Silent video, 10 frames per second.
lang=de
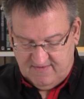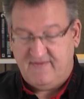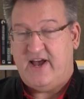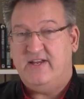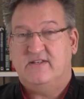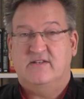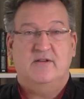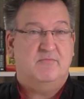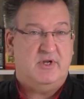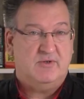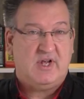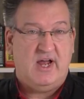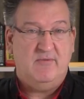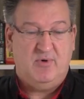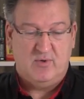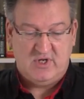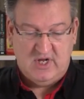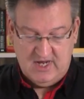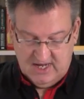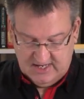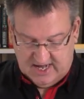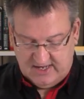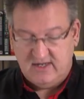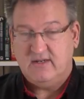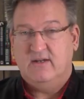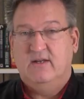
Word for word: weiße sind minus 1 Punkt, dann